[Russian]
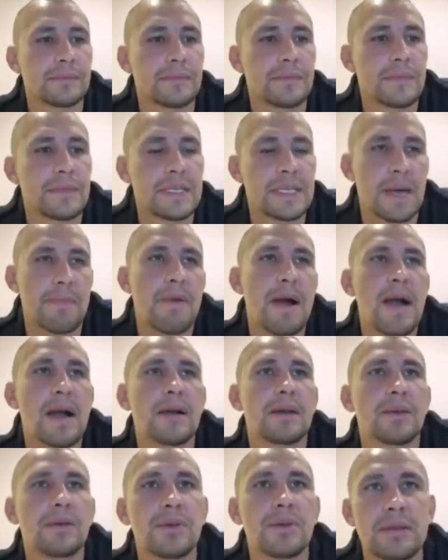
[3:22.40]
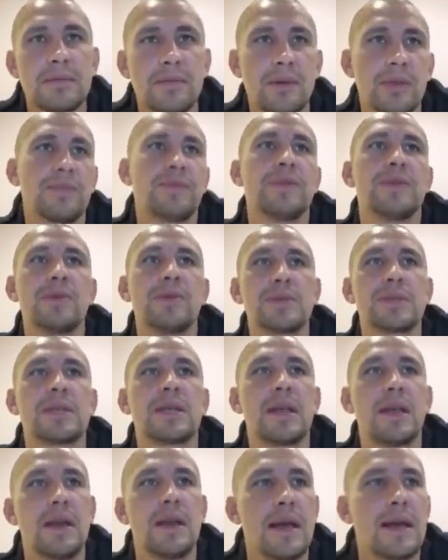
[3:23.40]
Собака тоже. Вот в нее
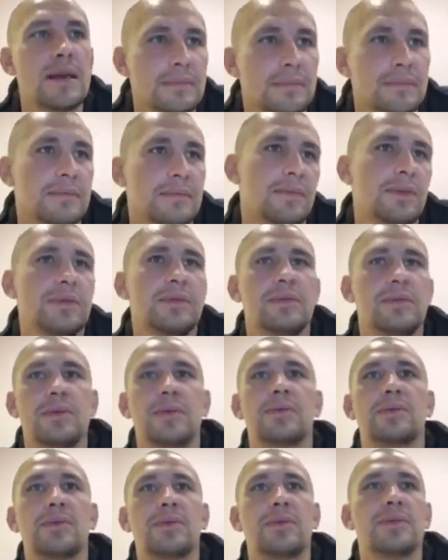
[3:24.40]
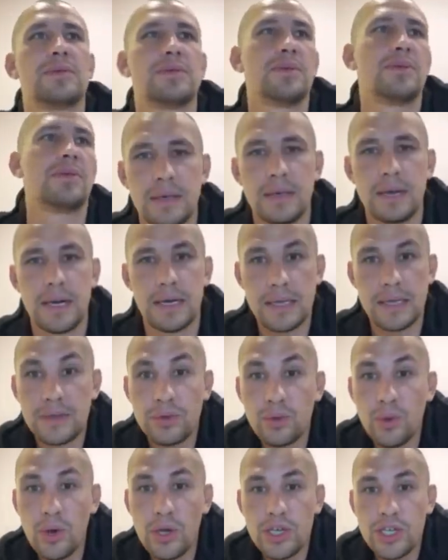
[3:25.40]
стреляли. Вот в нее то, все. Она
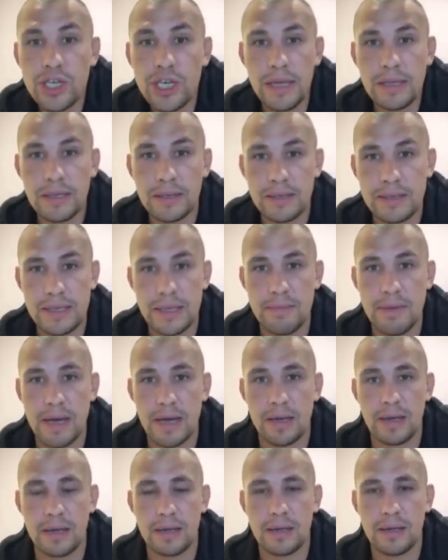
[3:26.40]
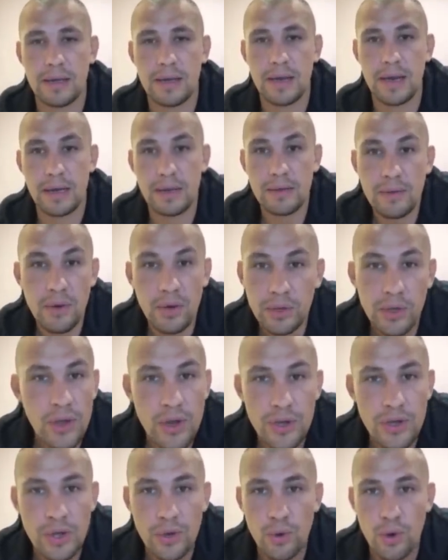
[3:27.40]
тощая, эта собака. А он
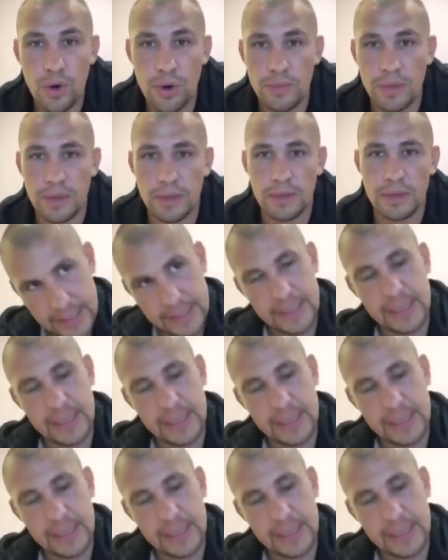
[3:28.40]
ее не кормит.